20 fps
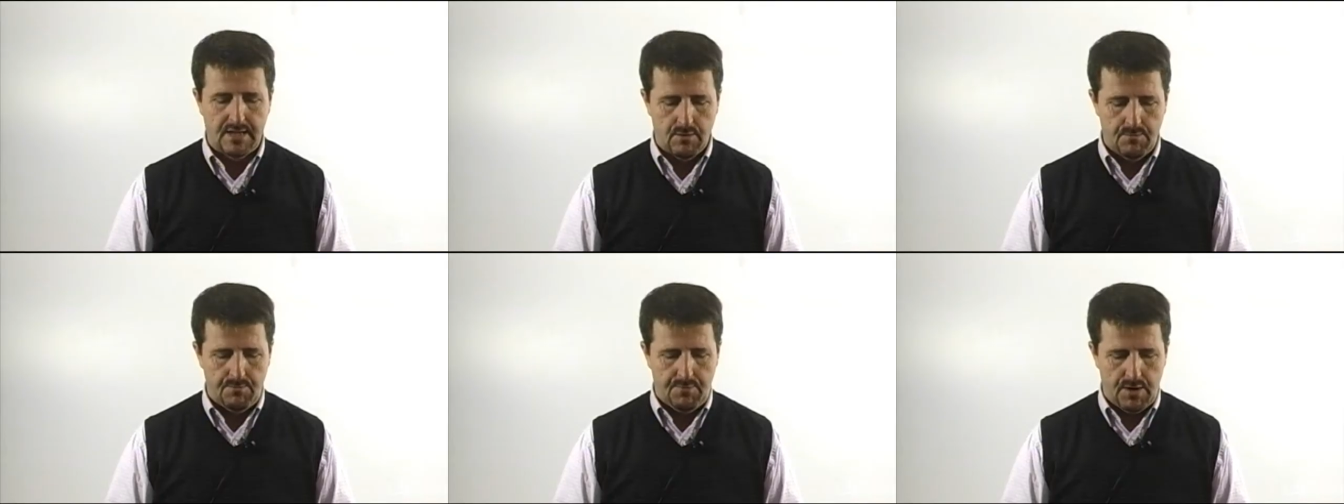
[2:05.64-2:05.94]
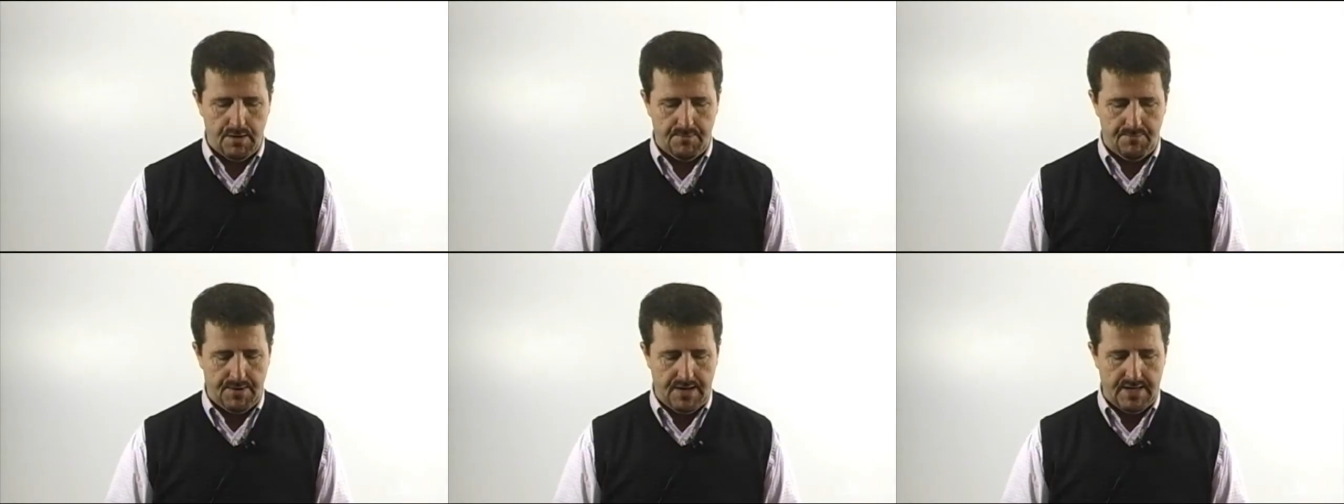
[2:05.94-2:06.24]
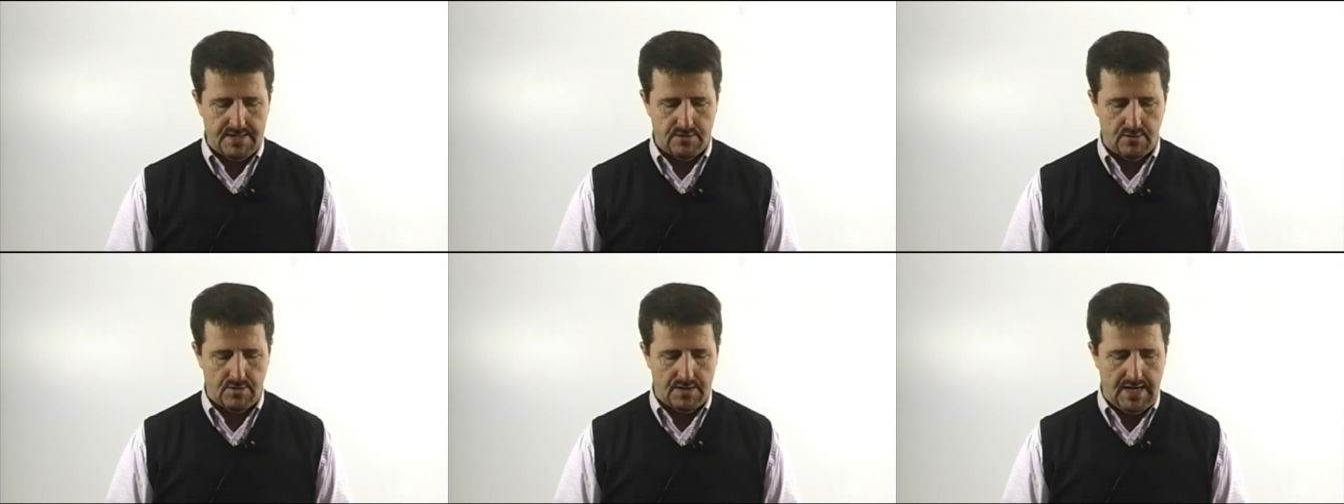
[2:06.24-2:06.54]
un po'
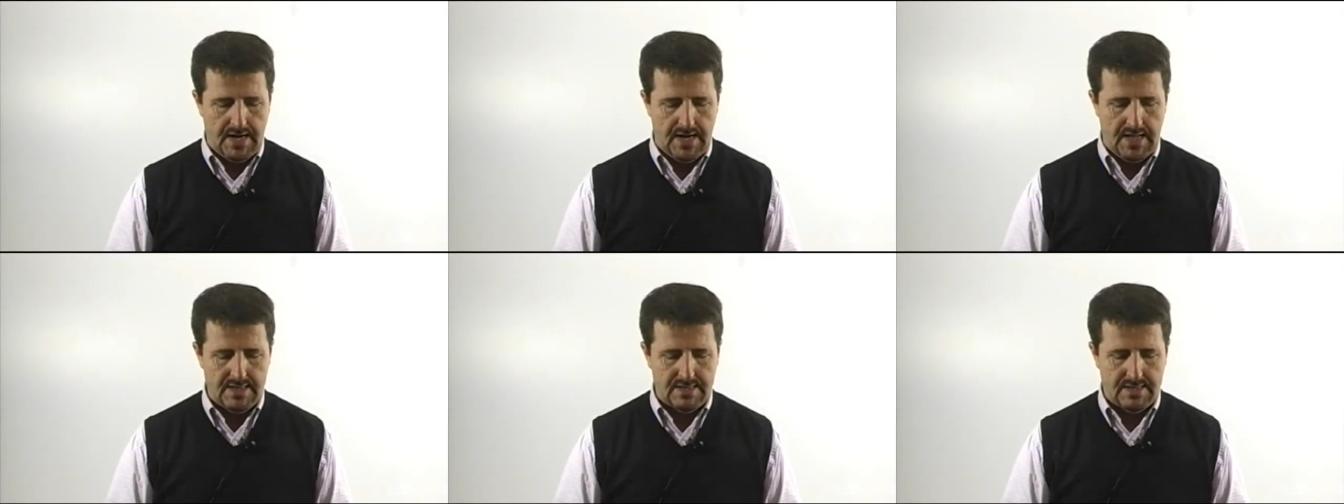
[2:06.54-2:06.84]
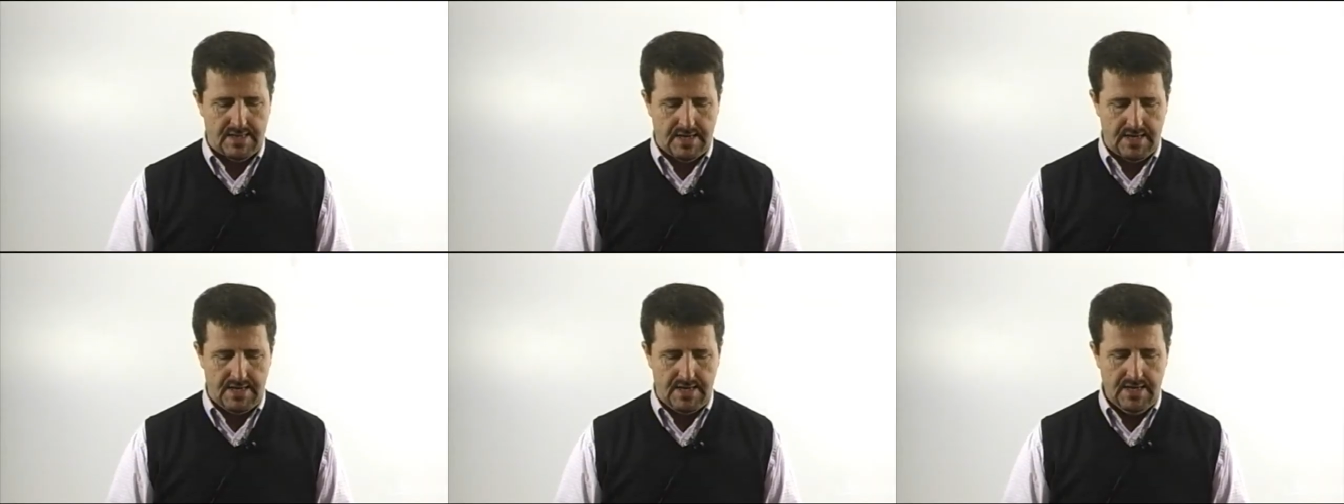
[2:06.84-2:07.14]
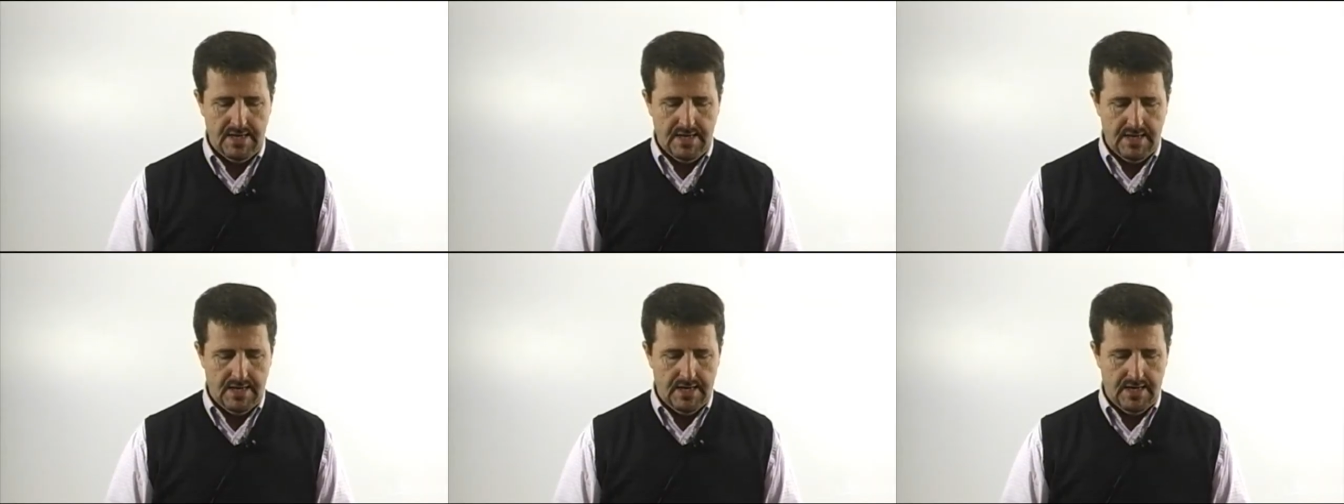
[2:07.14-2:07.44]
ripreso da altri
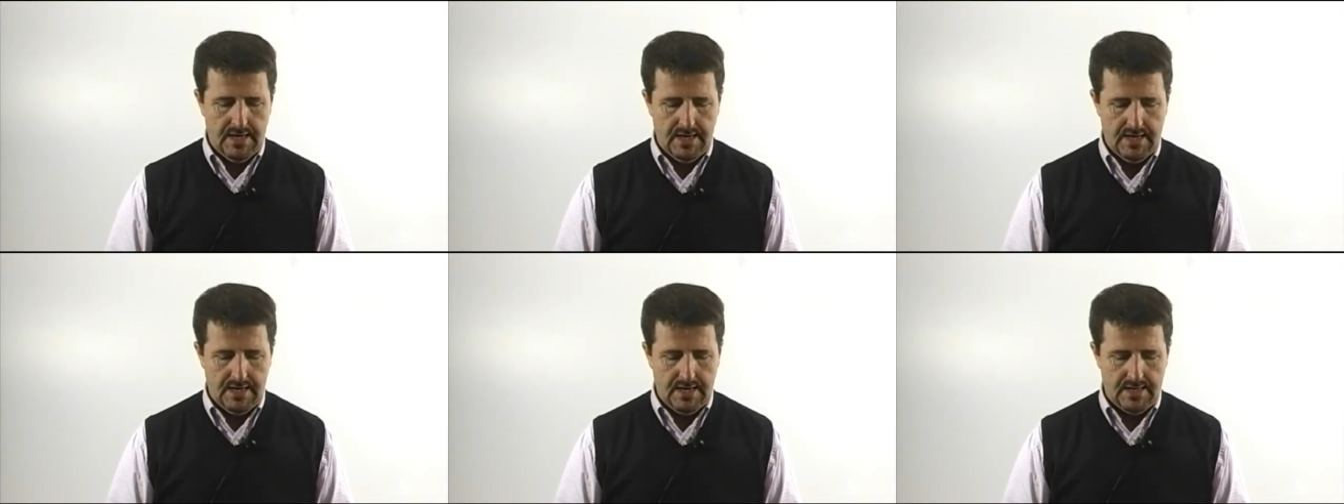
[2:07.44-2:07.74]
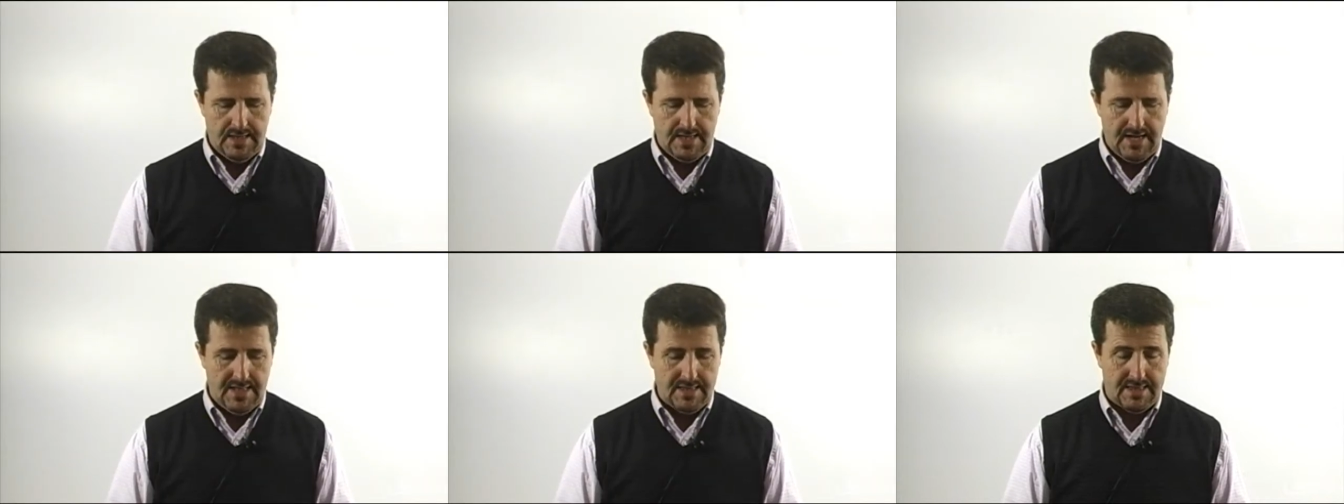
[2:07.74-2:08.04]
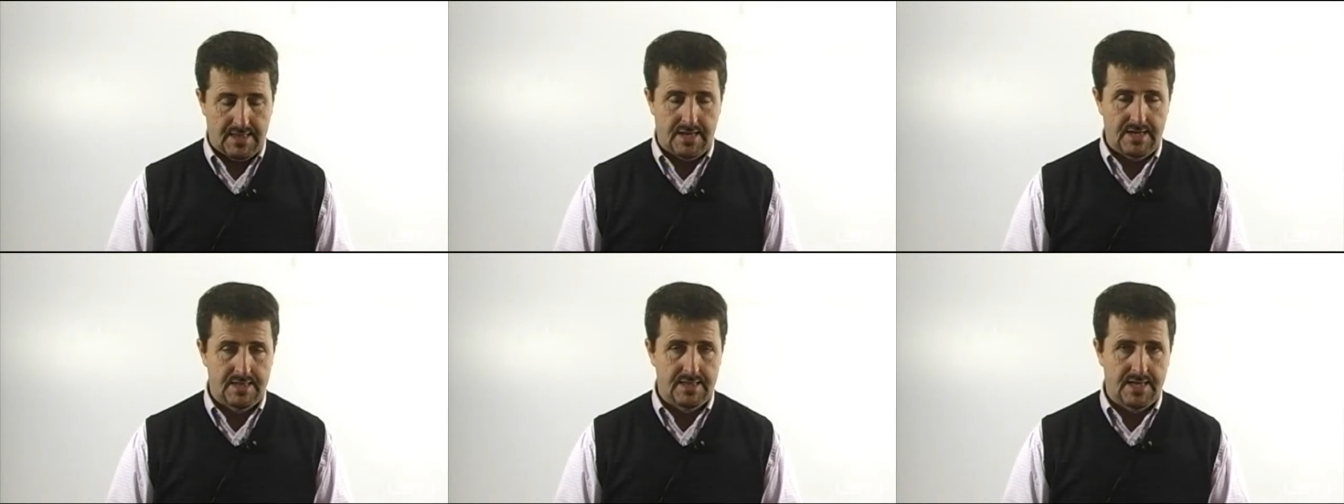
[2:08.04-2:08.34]
eh, da
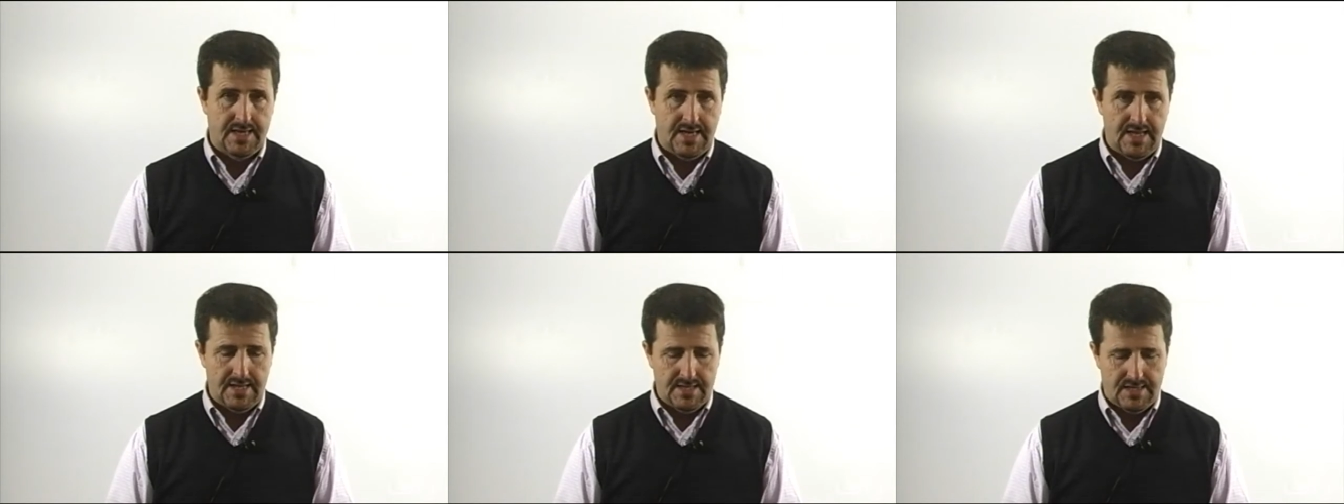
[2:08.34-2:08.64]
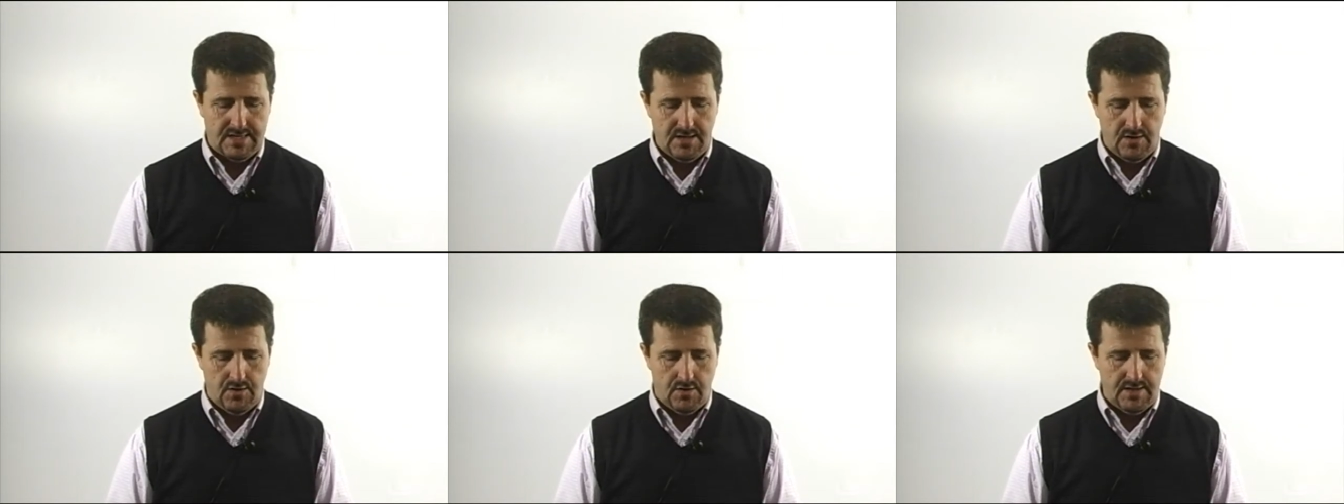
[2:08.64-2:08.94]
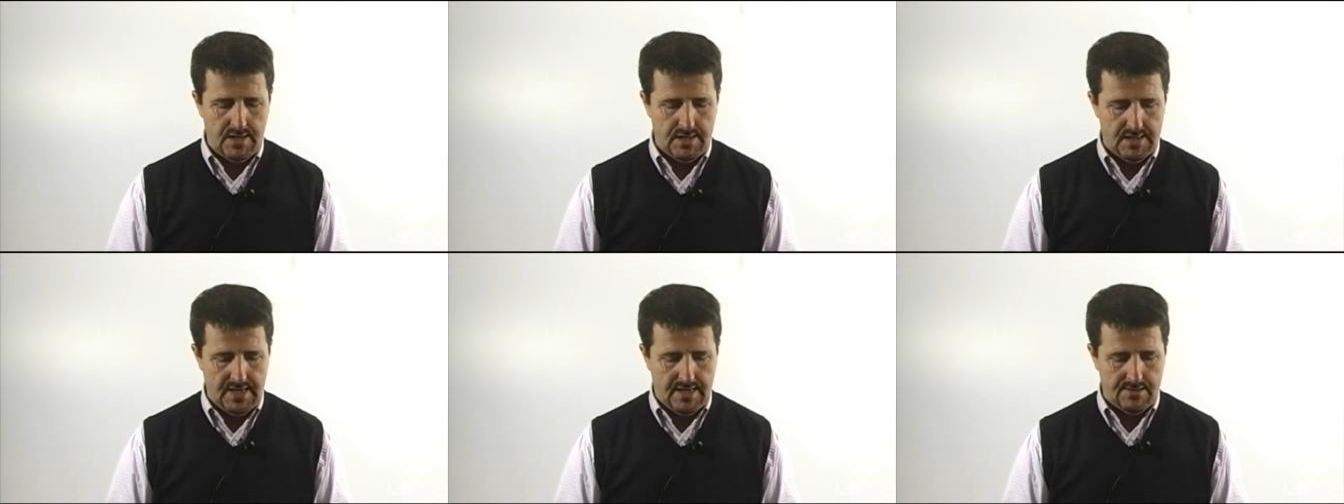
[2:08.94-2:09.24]
altre
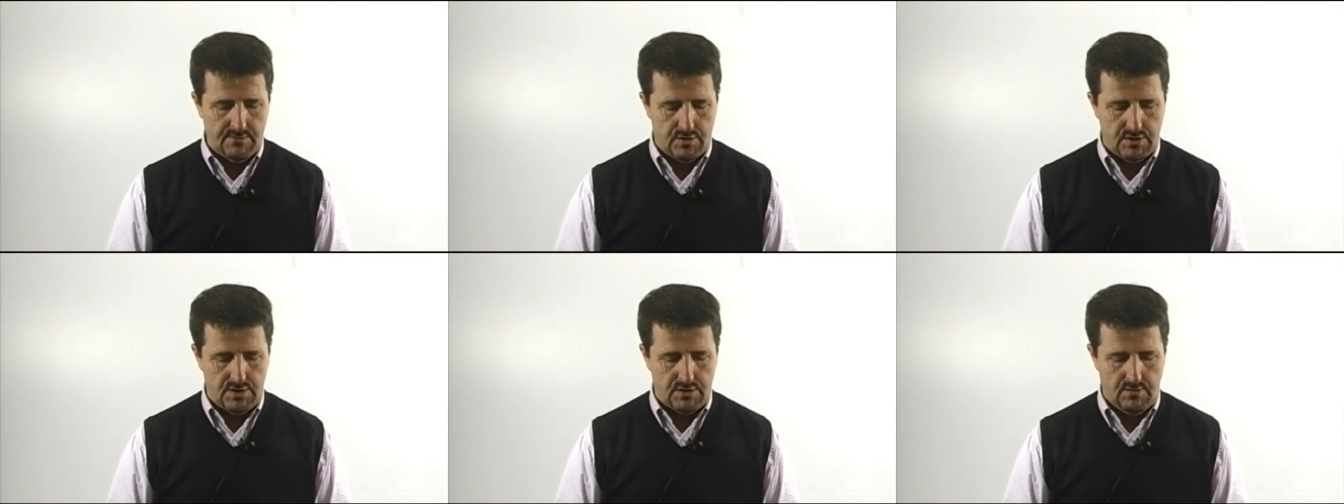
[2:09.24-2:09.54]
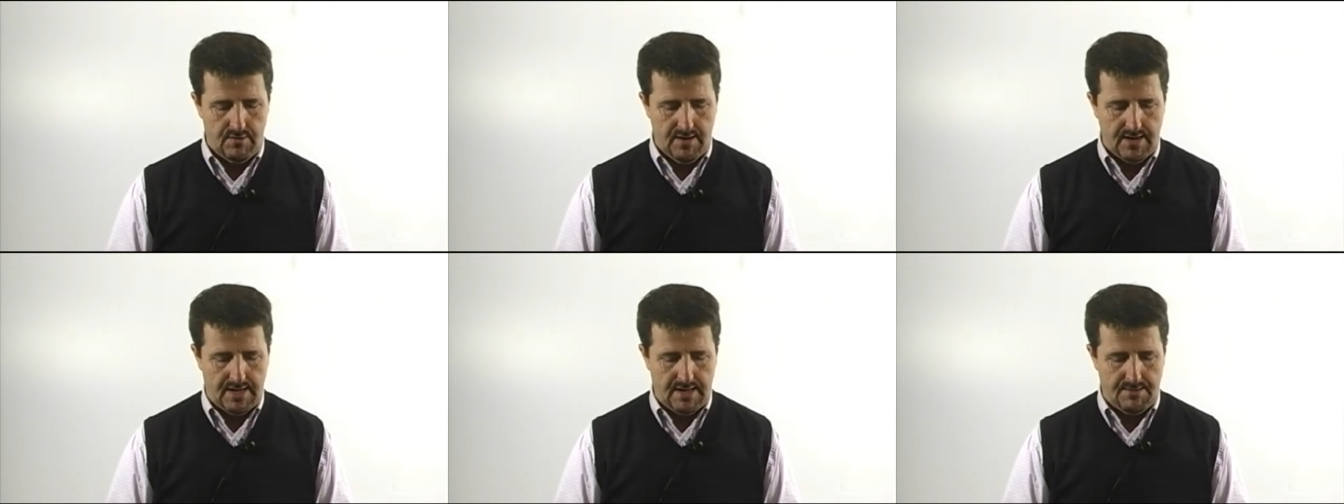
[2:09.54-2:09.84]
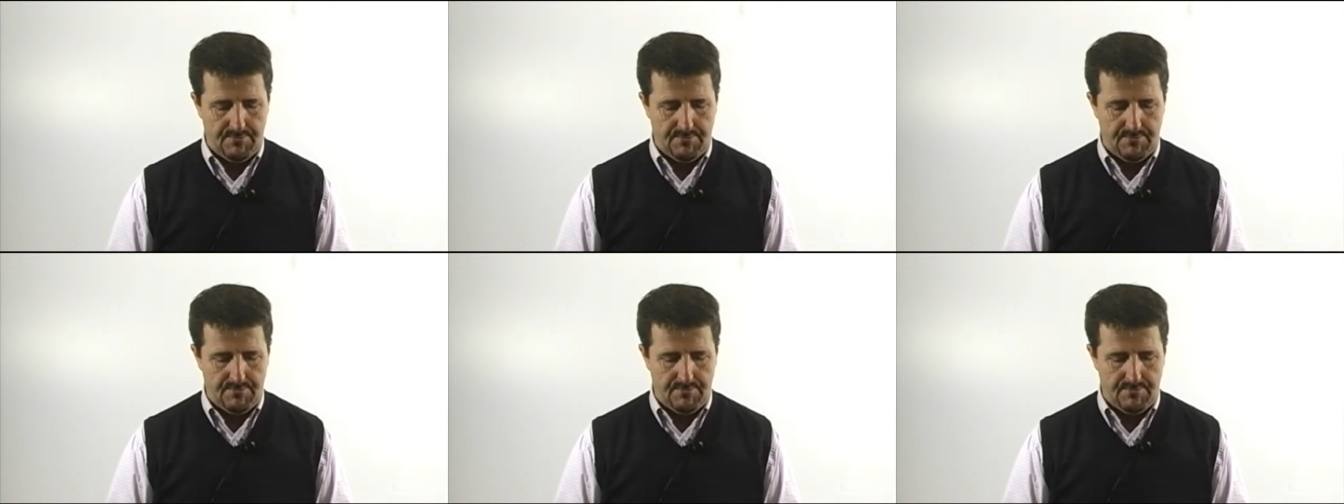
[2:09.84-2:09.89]
dichiarazioni, intanto ci sono anche le